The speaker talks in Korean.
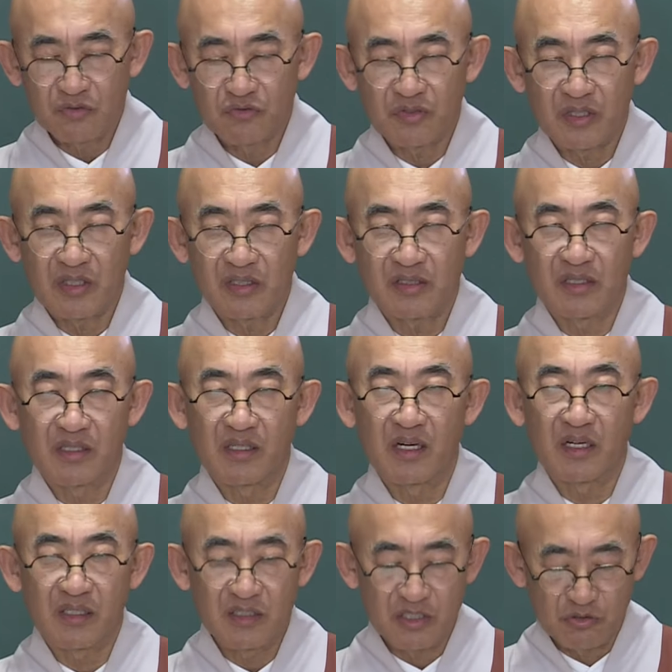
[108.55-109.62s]

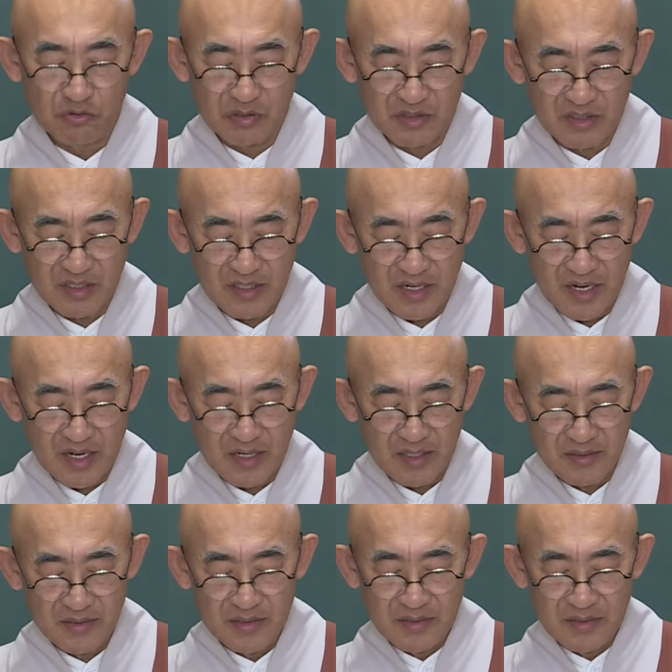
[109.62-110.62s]
최정각을 이루었느니라.